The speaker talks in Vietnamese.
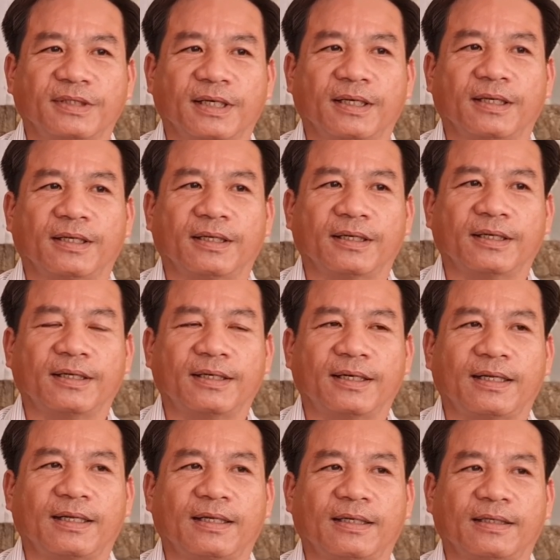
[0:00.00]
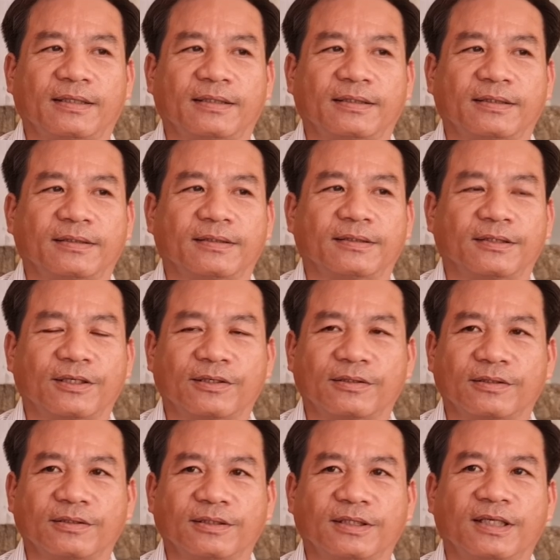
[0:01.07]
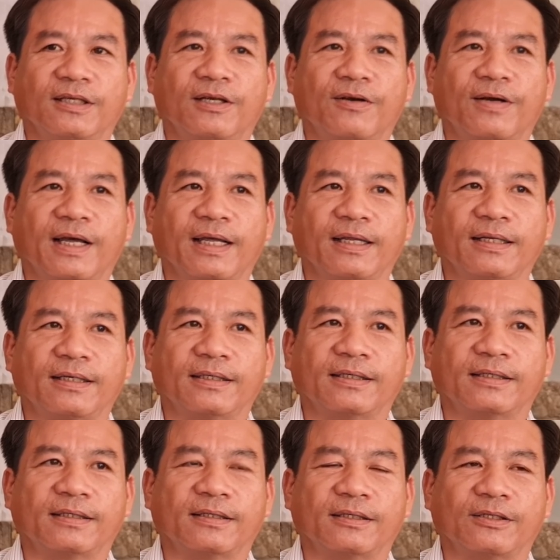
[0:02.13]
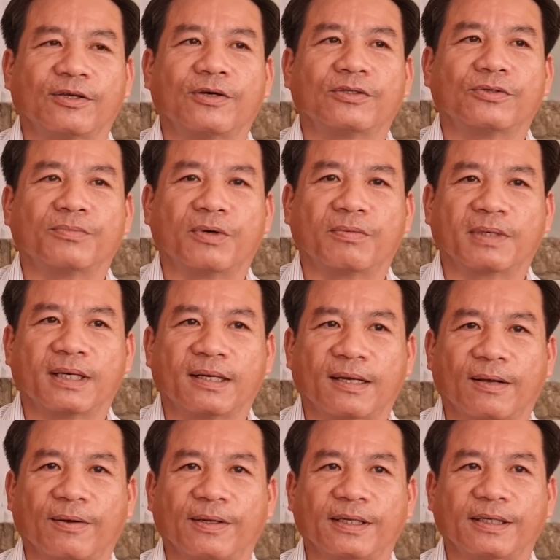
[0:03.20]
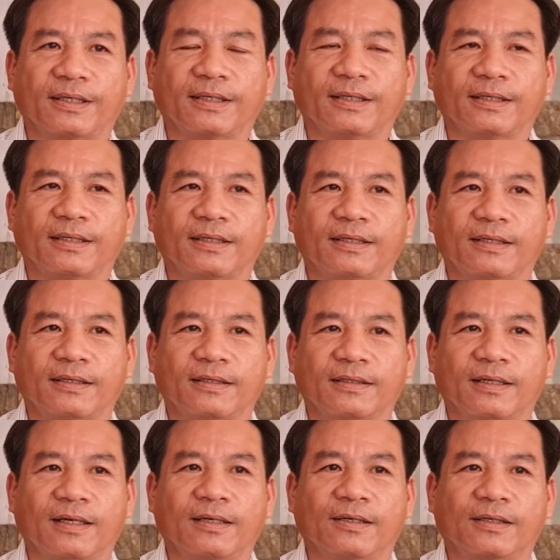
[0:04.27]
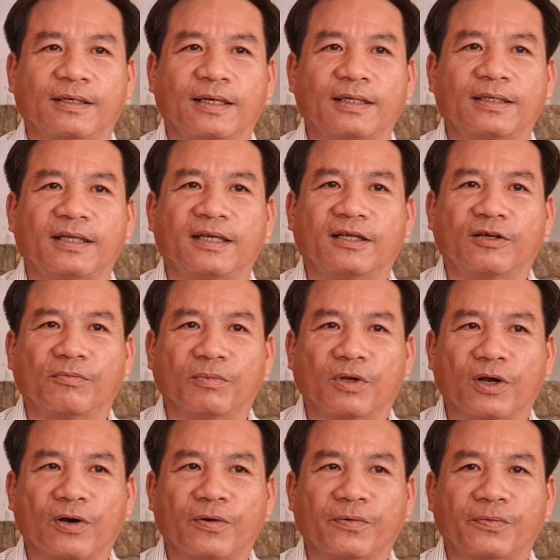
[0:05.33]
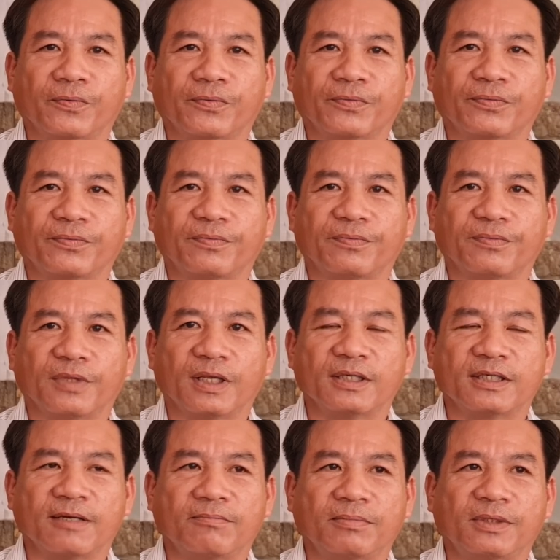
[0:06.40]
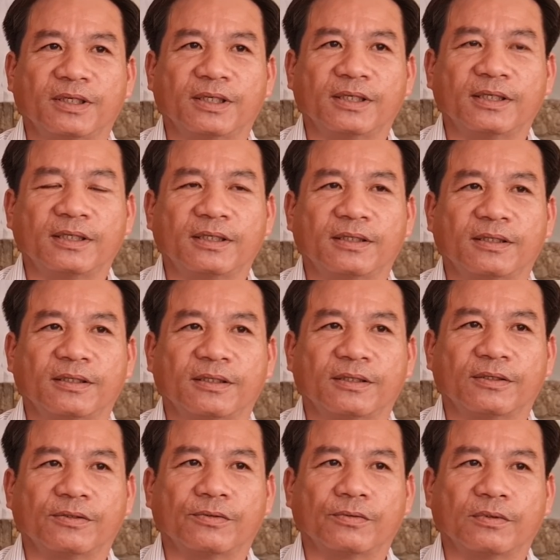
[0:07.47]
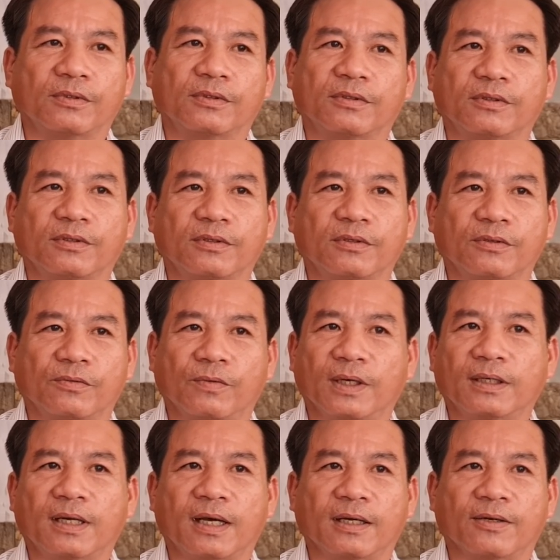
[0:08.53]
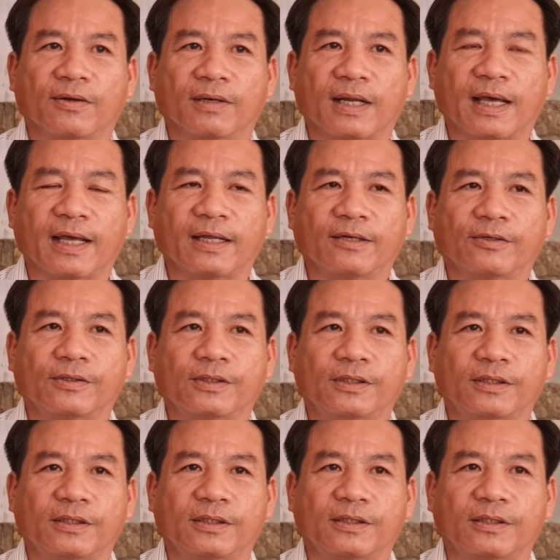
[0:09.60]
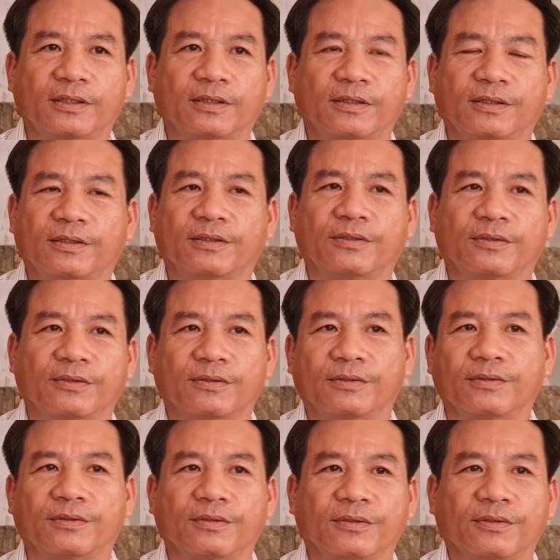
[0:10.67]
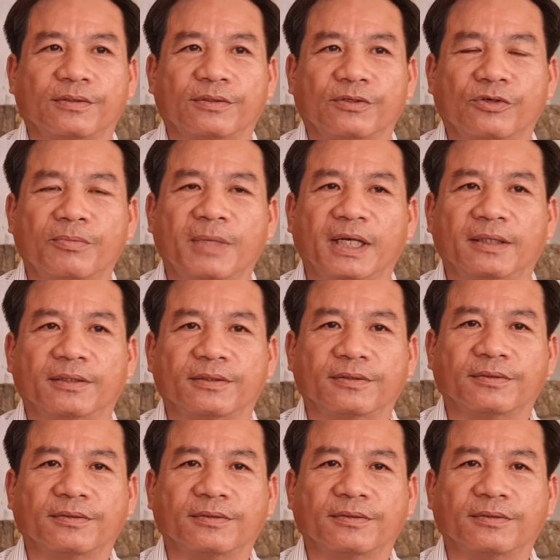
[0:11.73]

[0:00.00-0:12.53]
thì á, là xin cô hãy à, cho tôi một cơ hội để được kết duyên cùng cô để sống nữa à, quãng đời còn lại của à, của mình